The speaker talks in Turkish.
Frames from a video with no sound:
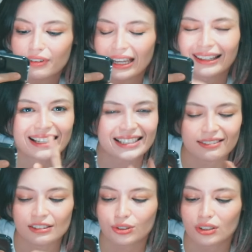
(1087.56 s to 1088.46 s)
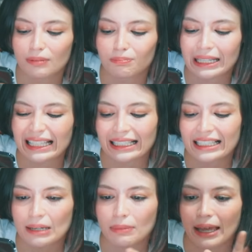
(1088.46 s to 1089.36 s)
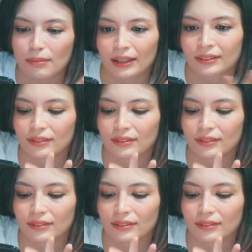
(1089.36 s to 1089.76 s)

ve rezervasyon yapmayı deneyeceğim hemen.